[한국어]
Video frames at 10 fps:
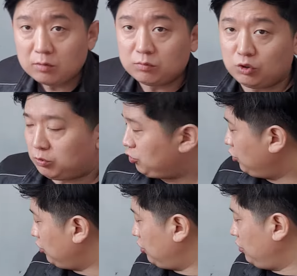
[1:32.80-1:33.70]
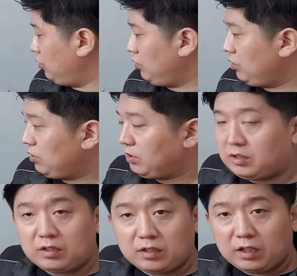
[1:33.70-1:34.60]
물 부충
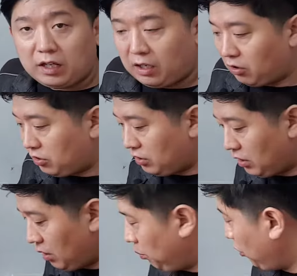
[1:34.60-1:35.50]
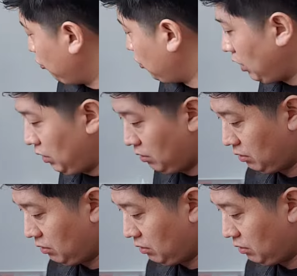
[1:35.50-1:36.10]
에러 뜨는 거 한번 보여줄까?